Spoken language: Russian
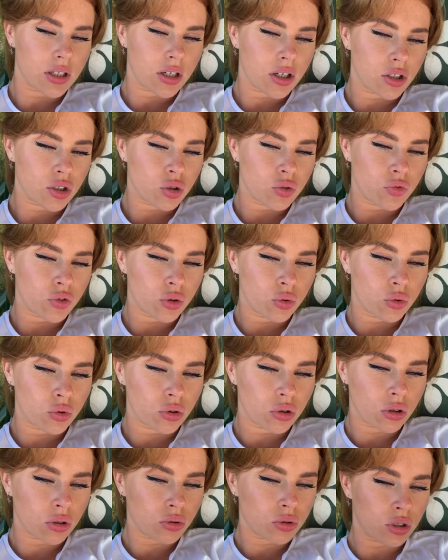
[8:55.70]
Я хочу
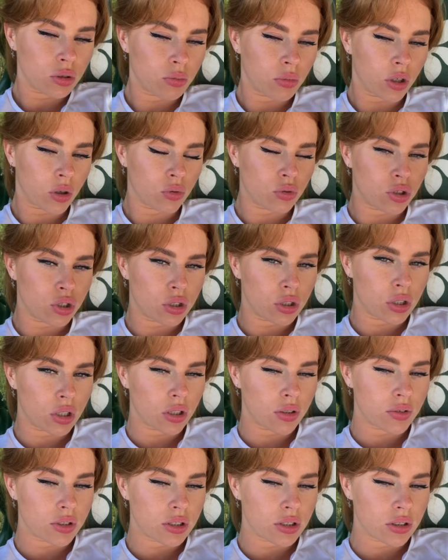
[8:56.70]
фигуру, как у тебя,
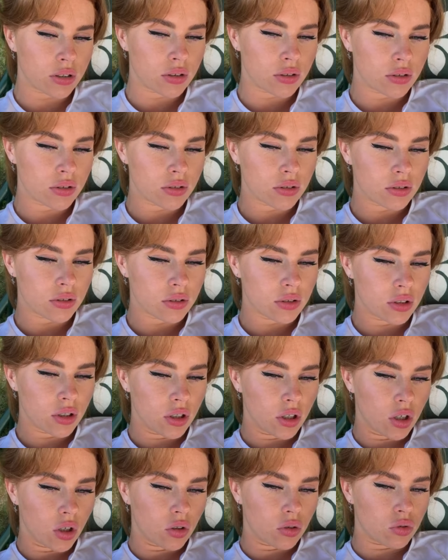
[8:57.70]
очень нравится.
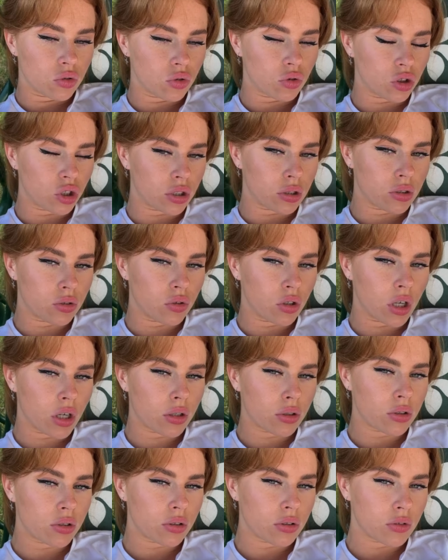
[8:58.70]
Слушайте, ну
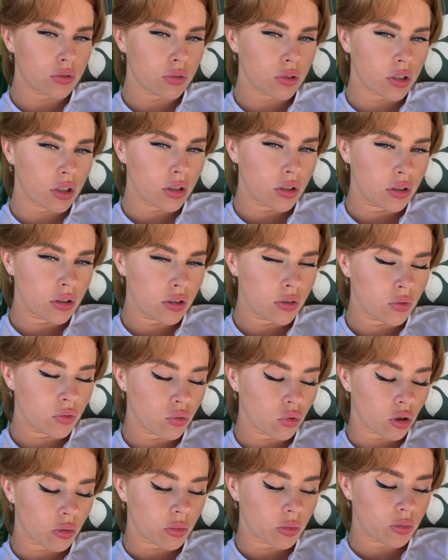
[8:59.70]
я... Э, это
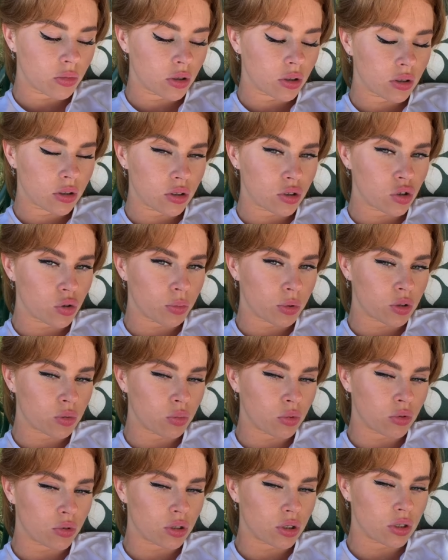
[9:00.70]
не в форме, мне надо еще
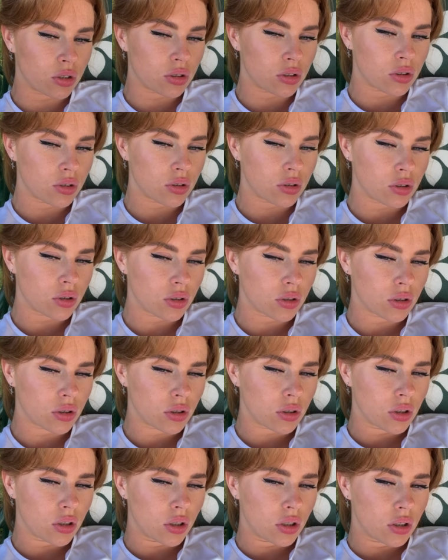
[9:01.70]
подсбросить.
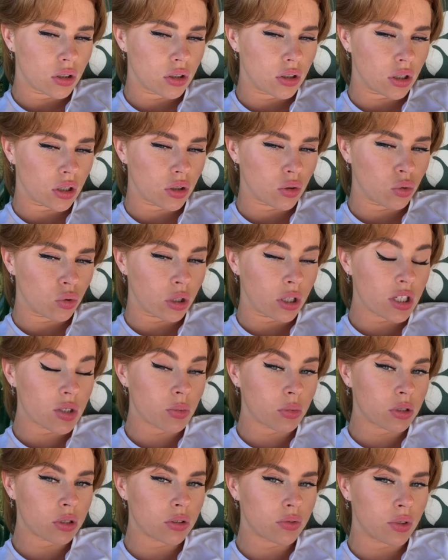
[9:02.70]
Ты откуда?
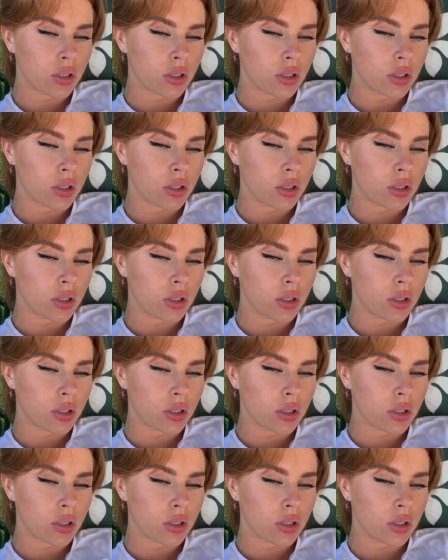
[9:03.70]
Я с